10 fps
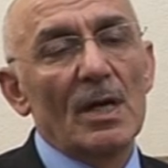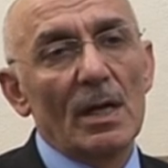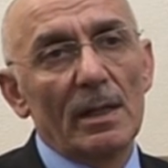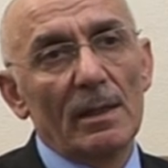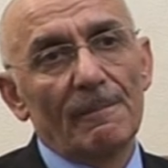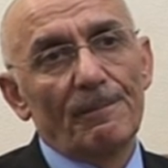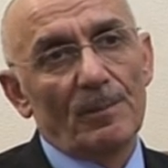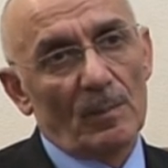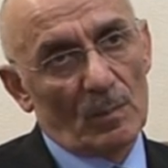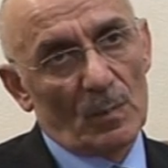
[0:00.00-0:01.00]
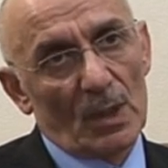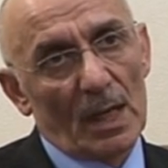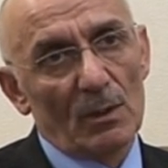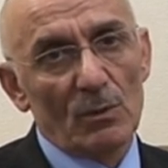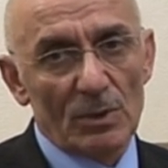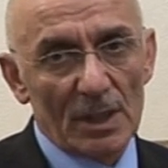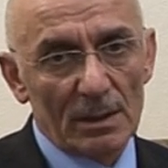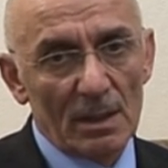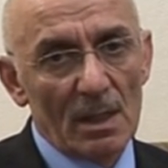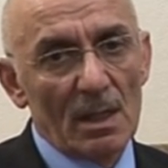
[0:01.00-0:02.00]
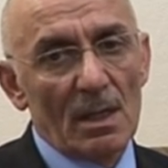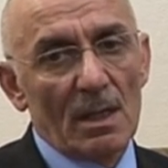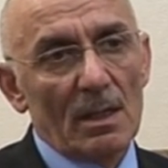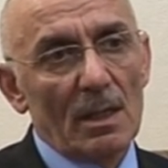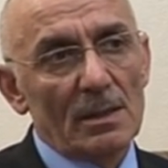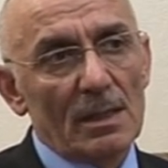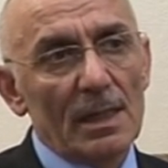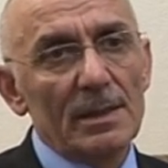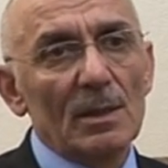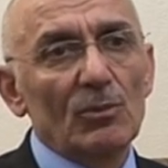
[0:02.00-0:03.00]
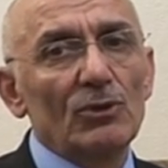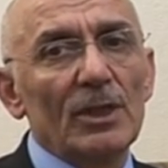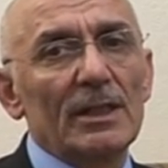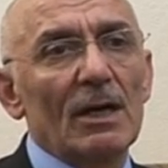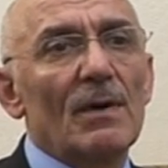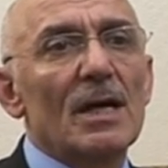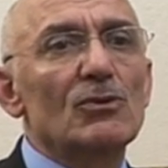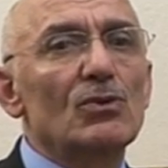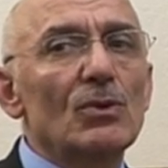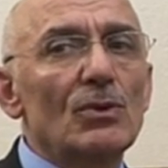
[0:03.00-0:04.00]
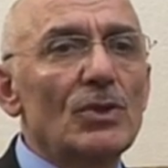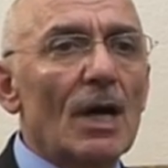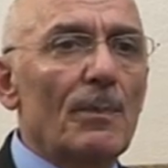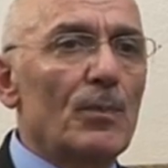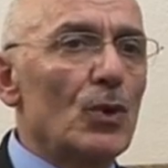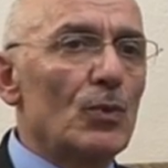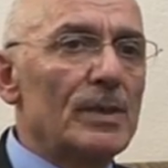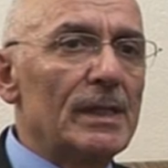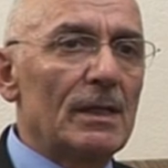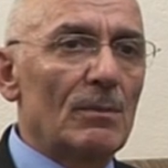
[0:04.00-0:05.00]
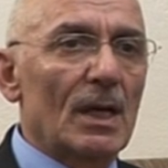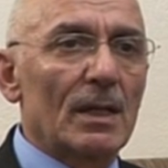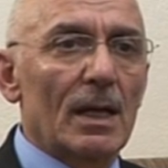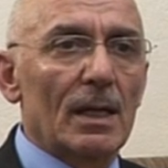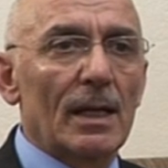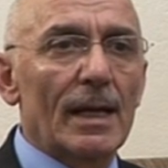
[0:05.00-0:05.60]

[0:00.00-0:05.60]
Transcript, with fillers: Zemin yani, ediyoruz. yani Üstad e, sadece bunda tevazu yapmıyor bildiğim kadarıyla.